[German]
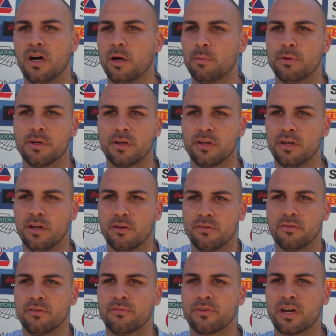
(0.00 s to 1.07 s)

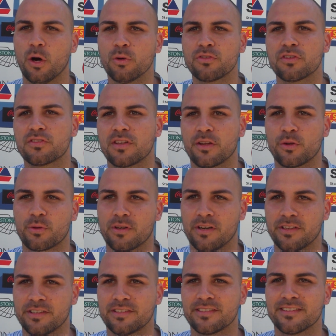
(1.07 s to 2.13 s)
aber raus ist da noch gar
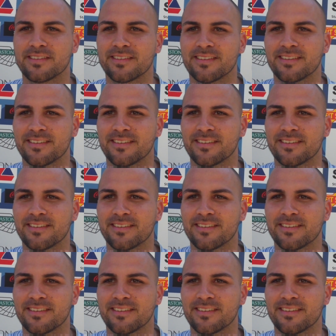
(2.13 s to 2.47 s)
nichts